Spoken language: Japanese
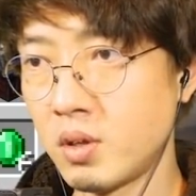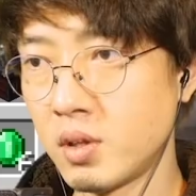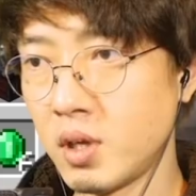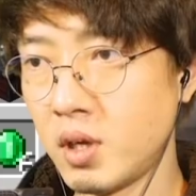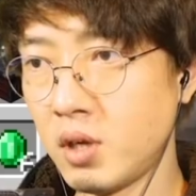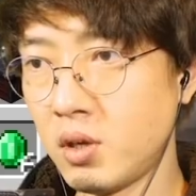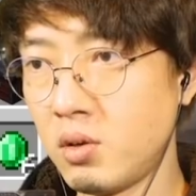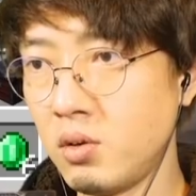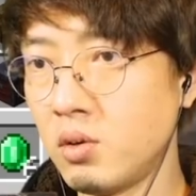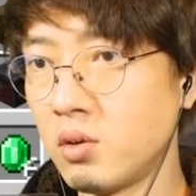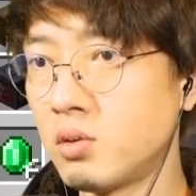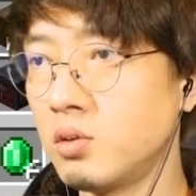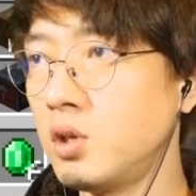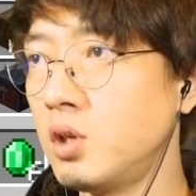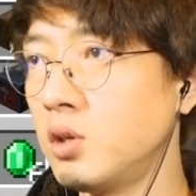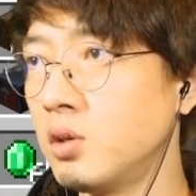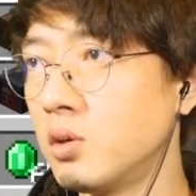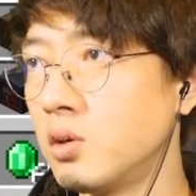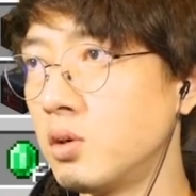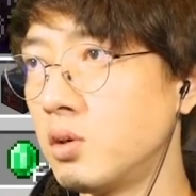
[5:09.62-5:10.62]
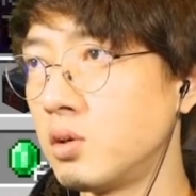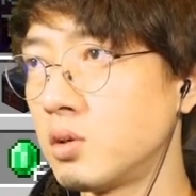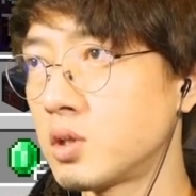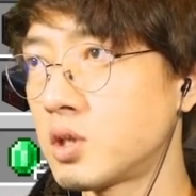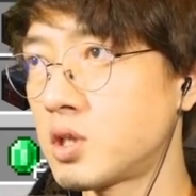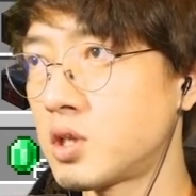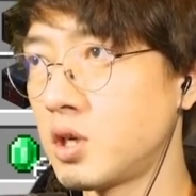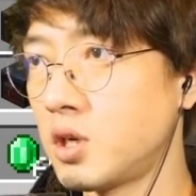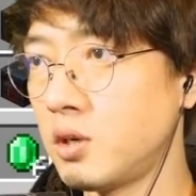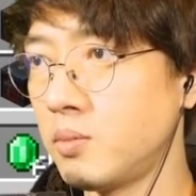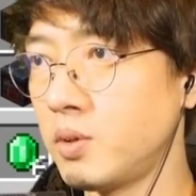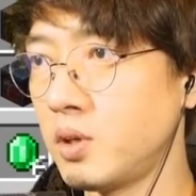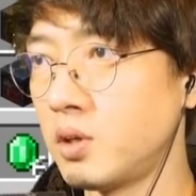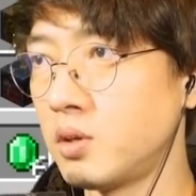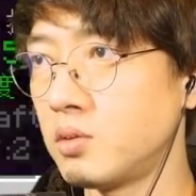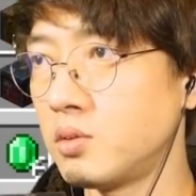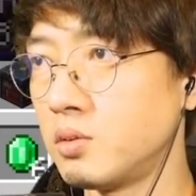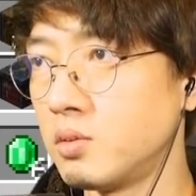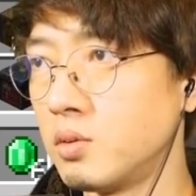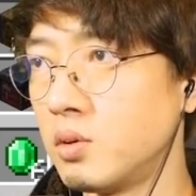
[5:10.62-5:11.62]
耐久力2の
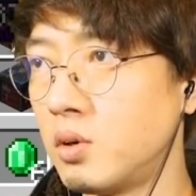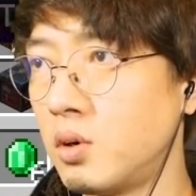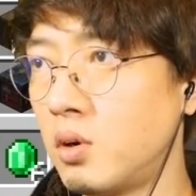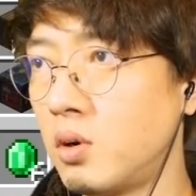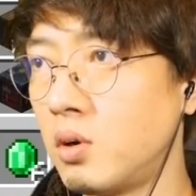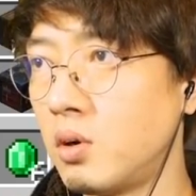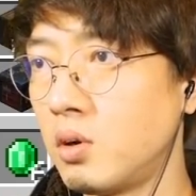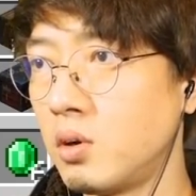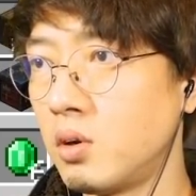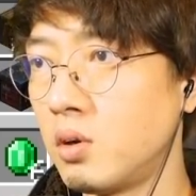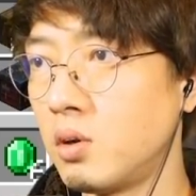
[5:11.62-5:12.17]
シャベルを